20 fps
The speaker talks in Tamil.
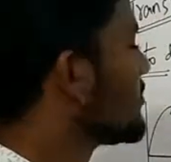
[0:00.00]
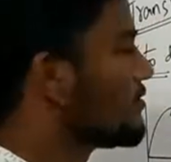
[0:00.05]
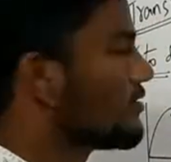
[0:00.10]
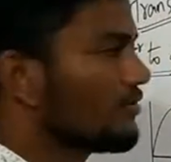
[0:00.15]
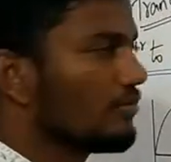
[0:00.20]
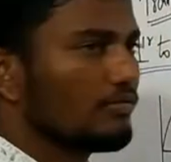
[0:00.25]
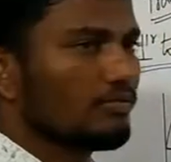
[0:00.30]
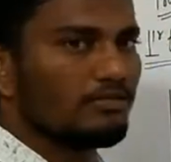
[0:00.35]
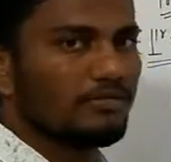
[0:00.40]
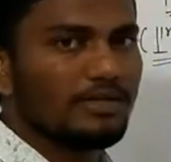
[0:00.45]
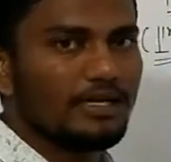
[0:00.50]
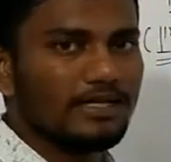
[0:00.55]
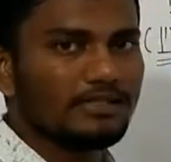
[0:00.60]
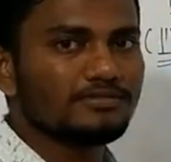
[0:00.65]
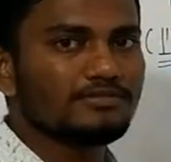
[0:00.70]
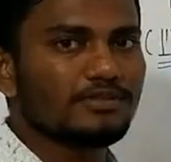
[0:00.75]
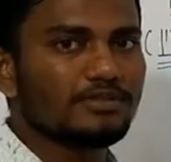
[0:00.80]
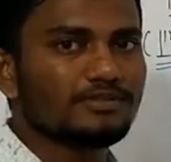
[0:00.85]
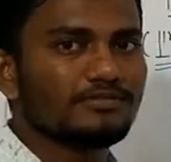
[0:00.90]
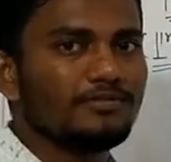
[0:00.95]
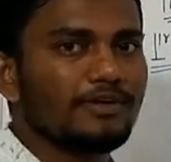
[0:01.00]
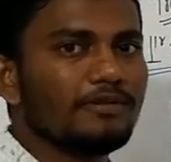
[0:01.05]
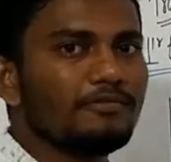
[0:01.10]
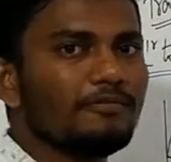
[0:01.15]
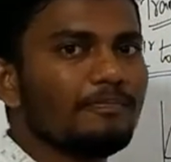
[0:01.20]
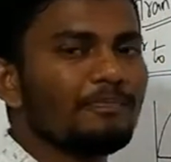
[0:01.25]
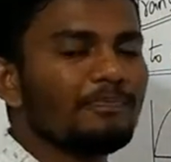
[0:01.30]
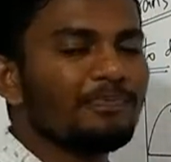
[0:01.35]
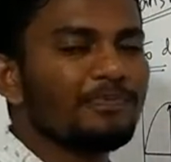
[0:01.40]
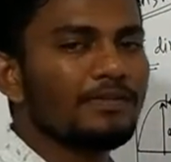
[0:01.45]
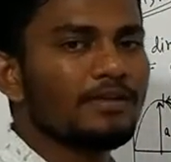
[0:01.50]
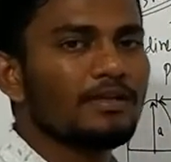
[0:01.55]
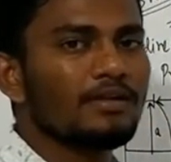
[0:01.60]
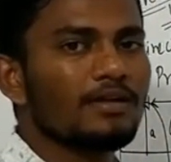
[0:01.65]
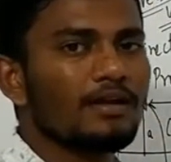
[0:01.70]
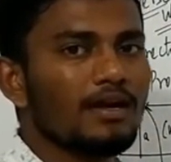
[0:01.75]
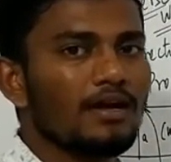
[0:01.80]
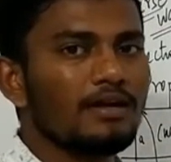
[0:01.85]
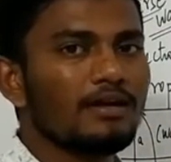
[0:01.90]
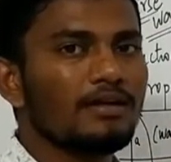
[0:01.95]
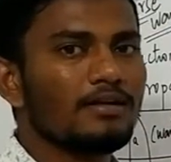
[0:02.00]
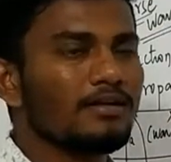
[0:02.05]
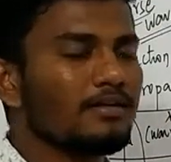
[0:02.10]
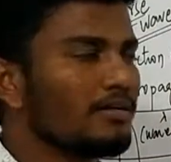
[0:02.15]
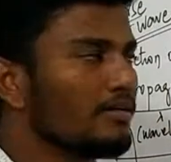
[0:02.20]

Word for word: ஸோ ட்ரான்ஸ்வர்ஸ் வேவ் அண்டு